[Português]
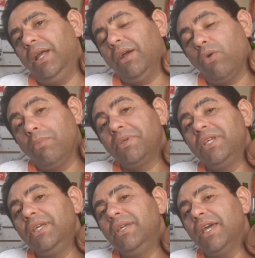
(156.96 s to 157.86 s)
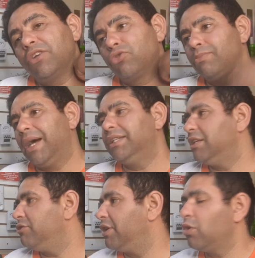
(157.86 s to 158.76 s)
né? Como que é
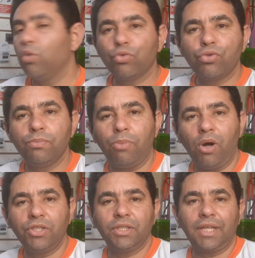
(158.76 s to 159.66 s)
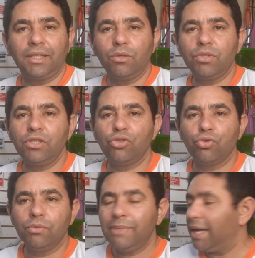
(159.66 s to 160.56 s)
chumbado, ele vem com um suporte, tá? Não se
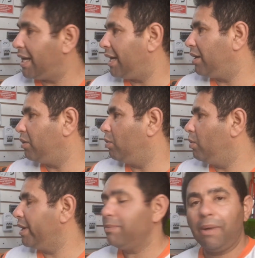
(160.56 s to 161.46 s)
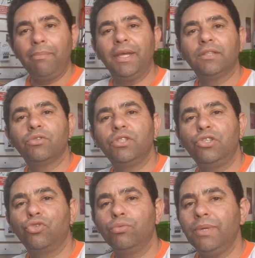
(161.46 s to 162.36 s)
chumba o equipamento,
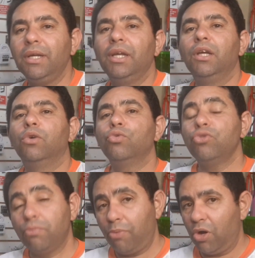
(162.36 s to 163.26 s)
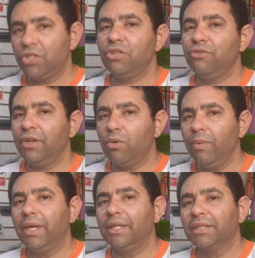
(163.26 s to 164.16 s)
se chumba um suporte que vem
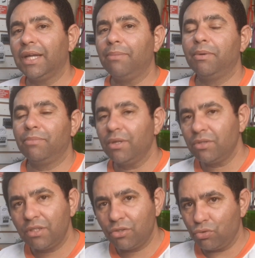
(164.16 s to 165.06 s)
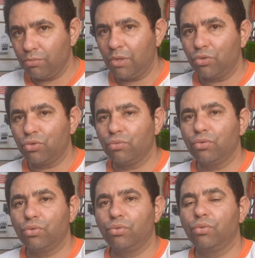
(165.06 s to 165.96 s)
com ele, tá? Primeiro se chumba o,
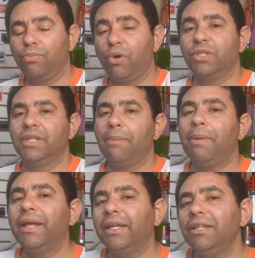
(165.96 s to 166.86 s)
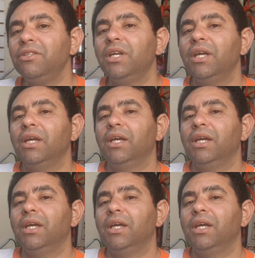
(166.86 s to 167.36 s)
o suporte na parede,